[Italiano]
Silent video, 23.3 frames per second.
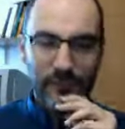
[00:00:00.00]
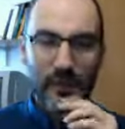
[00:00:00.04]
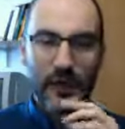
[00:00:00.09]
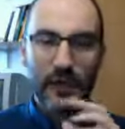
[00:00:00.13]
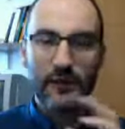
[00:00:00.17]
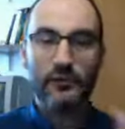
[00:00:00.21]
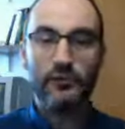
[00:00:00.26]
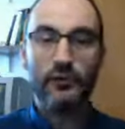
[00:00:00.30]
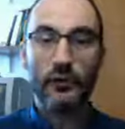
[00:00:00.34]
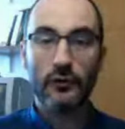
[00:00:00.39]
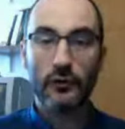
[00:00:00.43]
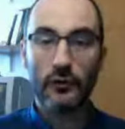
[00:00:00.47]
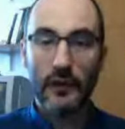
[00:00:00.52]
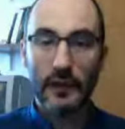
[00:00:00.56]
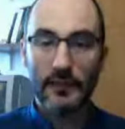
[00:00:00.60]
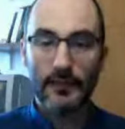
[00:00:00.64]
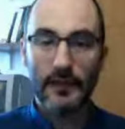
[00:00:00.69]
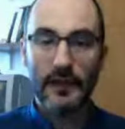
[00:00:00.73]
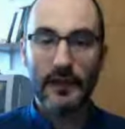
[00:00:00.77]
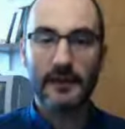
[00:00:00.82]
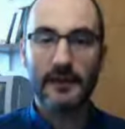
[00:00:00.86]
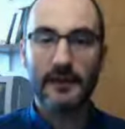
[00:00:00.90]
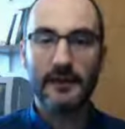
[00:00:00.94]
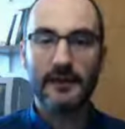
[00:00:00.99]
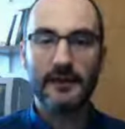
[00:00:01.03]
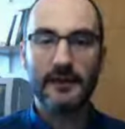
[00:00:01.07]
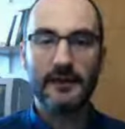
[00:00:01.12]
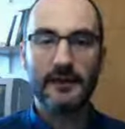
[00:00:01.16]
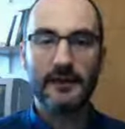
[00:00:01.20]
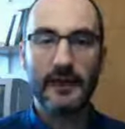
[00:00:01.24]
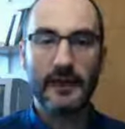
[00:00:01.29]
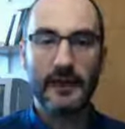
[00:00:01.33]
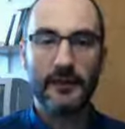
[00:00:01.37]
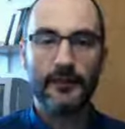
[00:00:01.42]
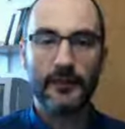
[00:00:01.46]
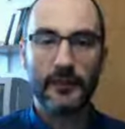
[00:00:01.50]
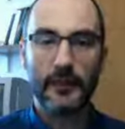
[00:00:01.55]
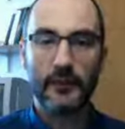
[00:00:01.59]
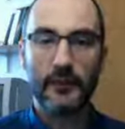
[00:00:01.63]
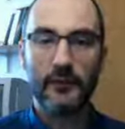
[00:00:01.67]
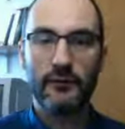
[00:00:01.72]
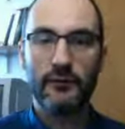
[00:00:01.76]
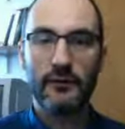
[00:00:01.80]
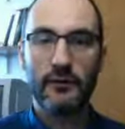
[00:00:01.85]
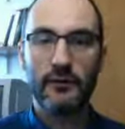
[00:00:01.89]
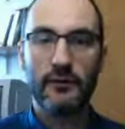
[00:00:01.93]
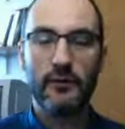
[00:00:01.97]
in gioco la mia identità,
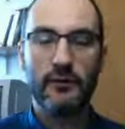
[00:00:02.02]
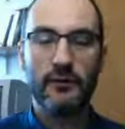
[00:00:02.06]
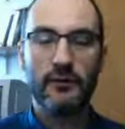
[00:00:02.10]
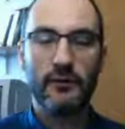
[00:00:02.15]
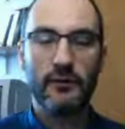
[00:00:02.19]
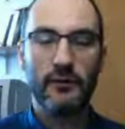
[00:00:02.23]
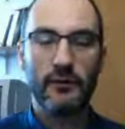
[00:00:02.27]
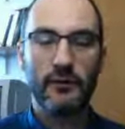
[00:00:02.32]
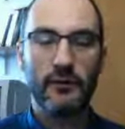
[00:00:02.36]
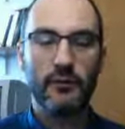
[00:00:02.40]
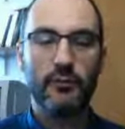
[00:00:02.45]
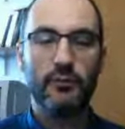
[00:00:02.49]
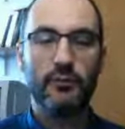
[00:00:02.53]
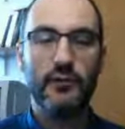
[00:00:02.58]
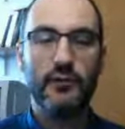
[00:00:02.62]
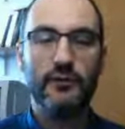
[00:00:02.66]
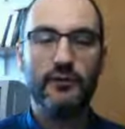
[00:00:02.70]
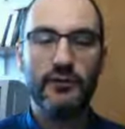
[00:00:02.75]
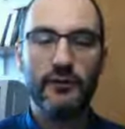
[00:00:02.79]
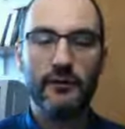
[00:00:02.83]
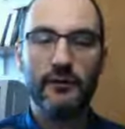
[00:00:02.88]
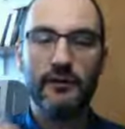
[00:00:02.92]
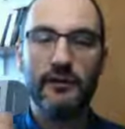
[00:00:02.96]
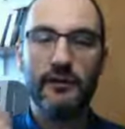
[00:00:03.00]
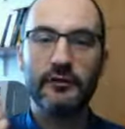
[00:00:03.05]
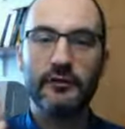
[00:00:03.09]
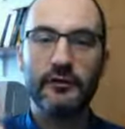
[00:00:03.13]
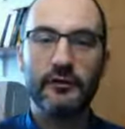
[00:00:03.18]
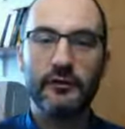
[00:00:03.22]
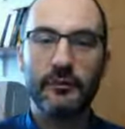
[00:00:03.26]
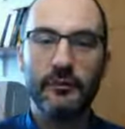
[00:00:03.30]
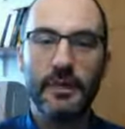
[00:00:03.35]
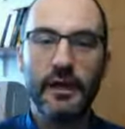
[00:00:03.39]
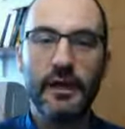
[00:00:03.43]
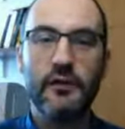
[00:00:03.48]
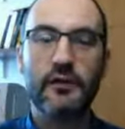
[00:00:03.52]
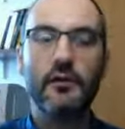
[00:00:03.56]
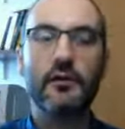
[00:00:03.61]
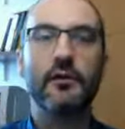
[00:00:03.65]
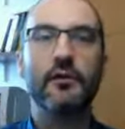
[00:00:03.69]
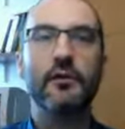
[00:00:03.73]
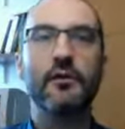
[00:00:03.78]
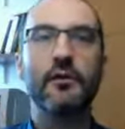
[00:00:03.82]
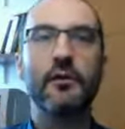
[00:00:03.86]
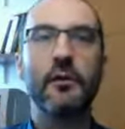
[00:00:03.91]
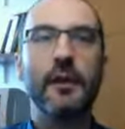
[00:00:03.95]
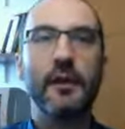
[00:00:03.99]
ovvero eh, pur essendo stato un
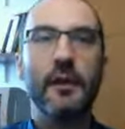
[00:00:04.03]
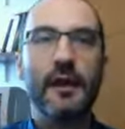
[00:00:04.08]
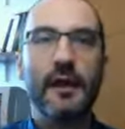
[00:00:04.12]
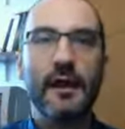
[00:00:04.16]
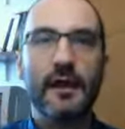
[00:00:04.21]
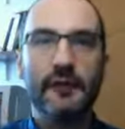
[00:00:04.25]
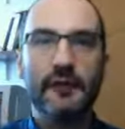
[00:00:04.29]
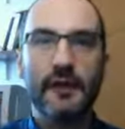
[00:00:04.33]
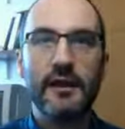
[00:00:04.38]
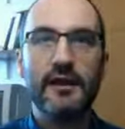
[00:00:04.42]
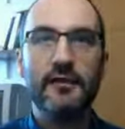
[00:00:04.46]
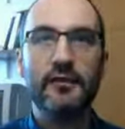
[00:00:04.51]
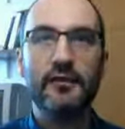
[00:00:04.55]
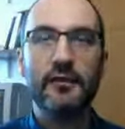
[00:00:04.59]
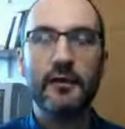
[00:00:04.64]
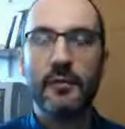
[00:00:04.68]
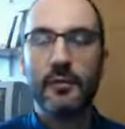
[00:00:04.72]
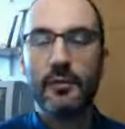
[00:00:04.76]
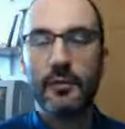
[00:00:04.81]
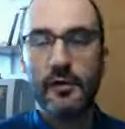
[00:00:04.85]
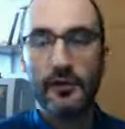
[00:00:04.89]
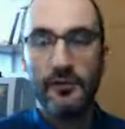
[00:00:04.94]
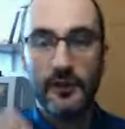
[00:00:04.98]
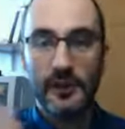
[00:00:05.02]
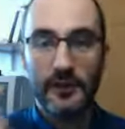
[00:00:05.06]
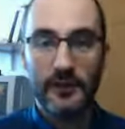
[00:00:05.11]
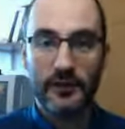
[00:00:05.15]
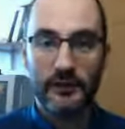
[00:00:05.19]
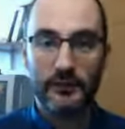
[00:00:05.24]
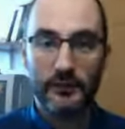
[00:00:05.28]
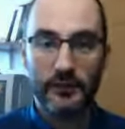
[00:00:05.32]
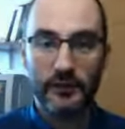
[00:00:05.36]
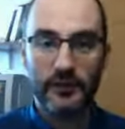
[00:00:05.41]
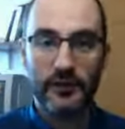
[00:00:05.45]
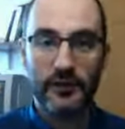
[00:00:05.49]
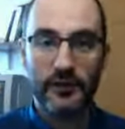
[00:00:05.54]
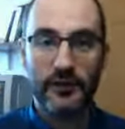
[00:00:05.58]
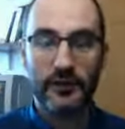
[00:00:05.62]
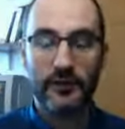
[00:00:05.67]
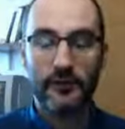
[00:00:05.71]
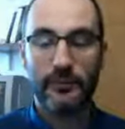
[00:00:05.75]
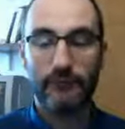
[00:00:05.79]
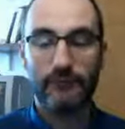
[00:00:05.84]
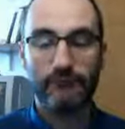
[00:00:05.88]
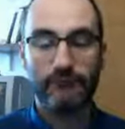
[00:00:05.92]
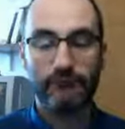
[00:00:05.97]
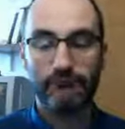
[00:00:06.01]
piccolo evento che probabilmente non si,
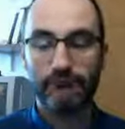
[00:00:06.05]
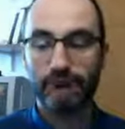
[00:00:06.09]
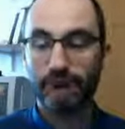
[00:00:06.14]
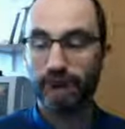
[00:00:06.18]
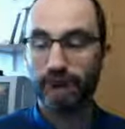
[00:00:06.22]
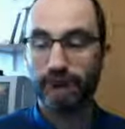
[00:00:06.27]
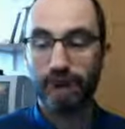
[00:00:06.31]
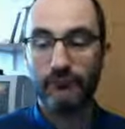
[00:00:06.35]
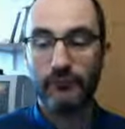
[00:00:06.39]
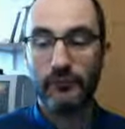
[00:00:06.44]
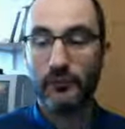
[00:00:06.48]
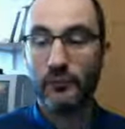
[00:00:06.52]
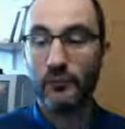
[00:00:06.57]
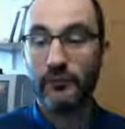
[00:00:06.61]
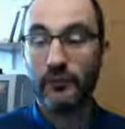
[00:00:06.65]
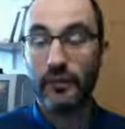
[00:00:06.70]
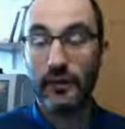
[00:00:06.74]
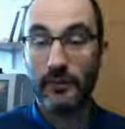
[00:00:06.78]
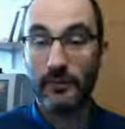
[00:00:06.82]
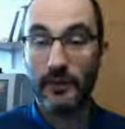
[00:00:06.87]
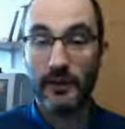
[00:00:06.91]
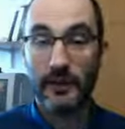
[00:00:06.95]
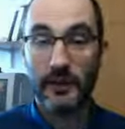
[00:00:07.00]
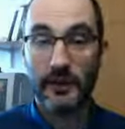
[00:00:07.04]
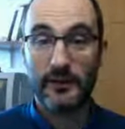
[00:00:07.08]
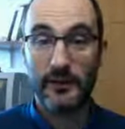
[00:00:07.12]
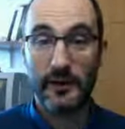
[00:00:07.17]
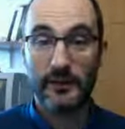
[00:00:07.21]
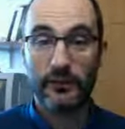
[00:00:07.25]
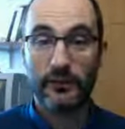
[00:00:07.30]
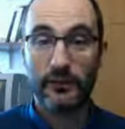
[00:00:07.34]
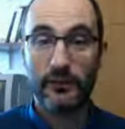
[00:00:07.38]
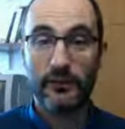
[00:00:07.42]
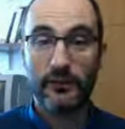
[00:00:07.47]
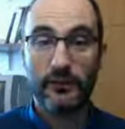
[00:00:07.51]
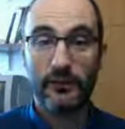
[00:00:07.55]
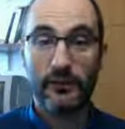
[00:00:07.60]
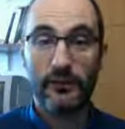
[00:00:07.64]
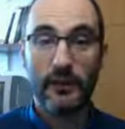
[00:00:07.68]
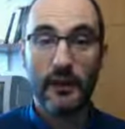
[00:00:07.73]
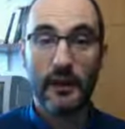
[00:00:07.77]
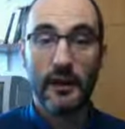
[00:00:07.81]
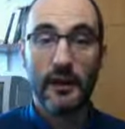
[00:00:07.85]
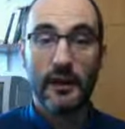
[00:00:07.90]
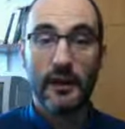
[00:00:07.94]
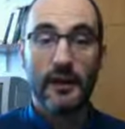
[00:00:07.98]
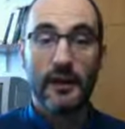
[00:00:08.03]
ri- non si ripeterà mai più,
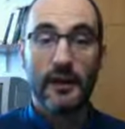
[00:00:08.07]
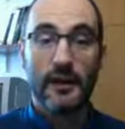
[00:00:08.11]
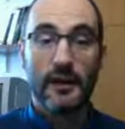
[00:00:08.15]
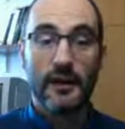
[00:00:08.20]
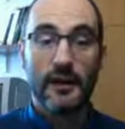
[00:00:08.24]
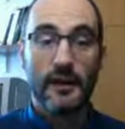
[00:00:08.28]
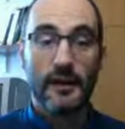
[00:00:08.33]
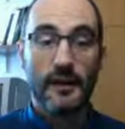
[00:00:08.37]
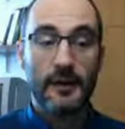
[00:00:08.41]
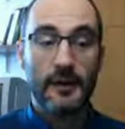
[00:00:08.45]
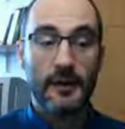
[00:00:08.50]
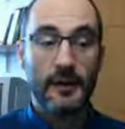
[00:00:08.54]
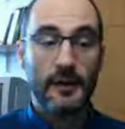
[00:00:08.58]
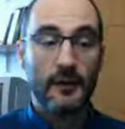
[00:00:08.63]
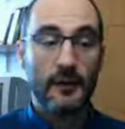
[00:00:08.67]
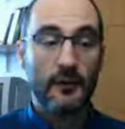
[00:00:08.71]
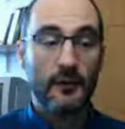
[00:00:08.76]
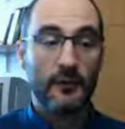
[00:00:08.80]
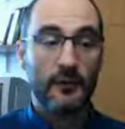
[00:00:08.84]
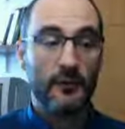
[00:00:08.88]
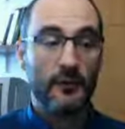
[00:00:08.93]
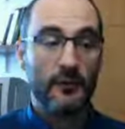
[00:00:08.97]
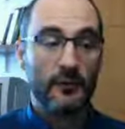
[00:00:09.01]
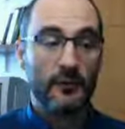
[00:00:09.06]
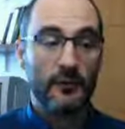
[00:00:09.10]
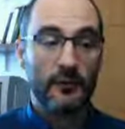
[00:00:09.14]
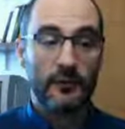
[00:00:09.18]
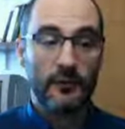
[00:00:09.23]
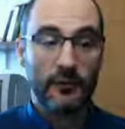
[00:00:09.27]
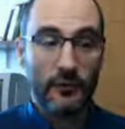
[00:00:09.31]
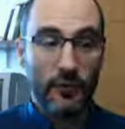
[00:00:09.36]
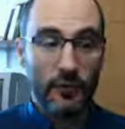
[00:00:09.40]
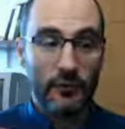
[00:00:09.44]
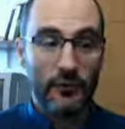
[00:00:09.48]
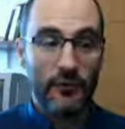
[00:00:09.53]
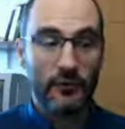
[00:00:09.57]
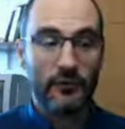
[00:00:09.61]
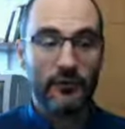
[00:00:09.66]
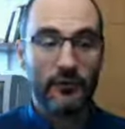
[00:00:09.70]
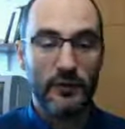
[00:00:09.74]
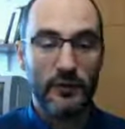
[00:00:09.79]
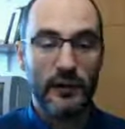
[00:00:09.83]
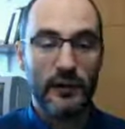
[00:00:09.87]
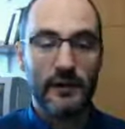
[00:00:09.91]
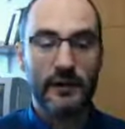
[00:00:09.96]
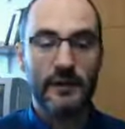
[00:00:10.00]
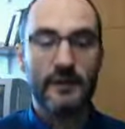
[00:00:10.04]
eh, oh, non voglio
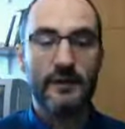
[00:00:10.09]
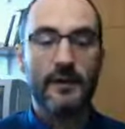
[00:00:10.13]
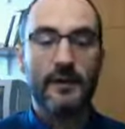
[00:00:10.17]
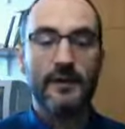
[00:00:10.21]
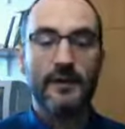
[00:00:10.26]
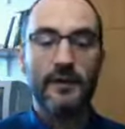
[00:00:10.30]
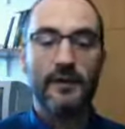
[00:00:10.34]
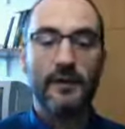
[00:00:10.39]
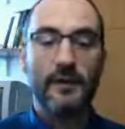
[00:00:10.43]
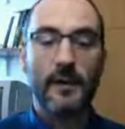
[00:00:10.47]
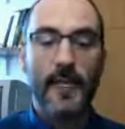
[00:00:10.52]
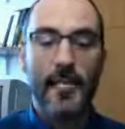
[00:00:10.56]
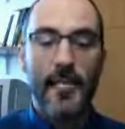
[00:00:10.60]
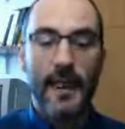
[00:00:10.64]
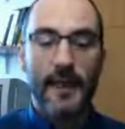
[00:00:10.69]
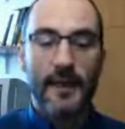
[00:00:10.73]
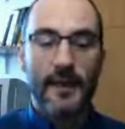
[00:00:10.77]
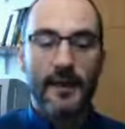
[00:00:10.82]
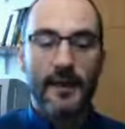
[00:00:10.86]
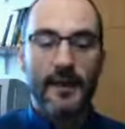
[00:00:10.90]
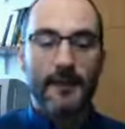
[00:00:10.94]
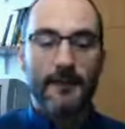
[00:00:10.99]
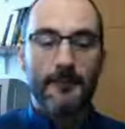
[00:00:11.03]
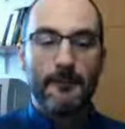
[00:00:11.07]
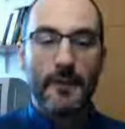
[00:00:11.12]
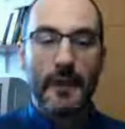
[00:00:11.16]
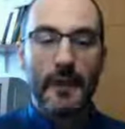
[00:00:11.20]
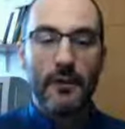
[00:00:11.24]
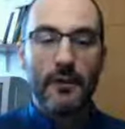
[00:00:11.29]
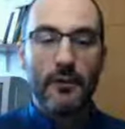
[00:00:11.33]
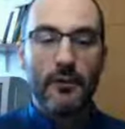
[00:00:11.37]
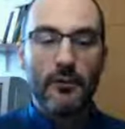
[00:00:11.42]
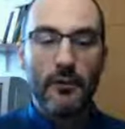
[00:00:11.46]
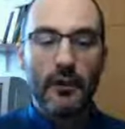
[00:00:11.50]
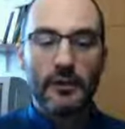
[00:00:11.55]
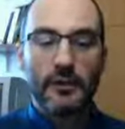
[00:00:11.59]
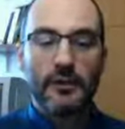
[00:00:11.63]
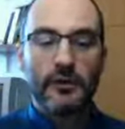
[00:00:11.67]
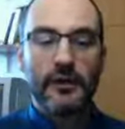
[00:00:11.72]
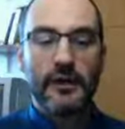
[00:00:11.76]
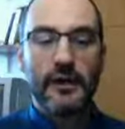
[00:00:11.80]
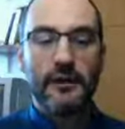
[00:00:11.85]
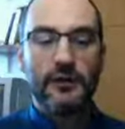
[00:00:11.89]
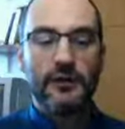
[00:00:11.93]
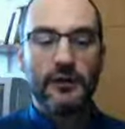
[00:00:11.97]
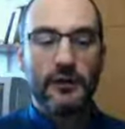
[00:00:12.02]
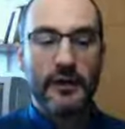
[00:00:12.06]
ingrandirlo, però è un qualcosa che
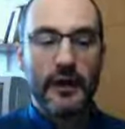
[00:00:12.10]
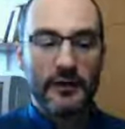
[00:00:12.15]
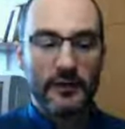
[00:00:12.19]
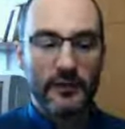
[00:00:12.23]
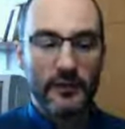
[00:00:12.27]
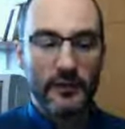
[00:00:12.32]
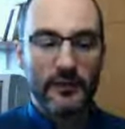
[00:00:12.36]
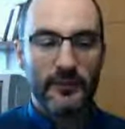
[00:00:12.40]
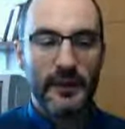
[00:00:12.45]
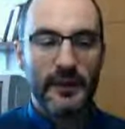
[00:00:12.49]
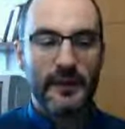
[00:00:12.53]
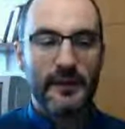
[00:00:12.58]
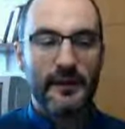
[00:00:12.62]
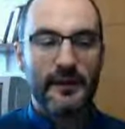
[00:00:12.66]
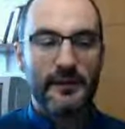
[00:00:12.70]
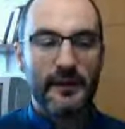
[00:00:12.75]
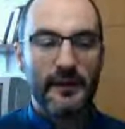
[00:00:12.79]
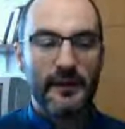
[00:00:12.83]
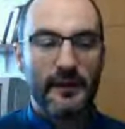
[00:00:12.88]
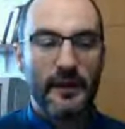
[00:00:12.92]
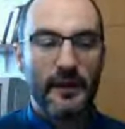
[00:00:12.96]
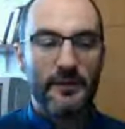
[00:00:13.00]
ha toccato la mia identità.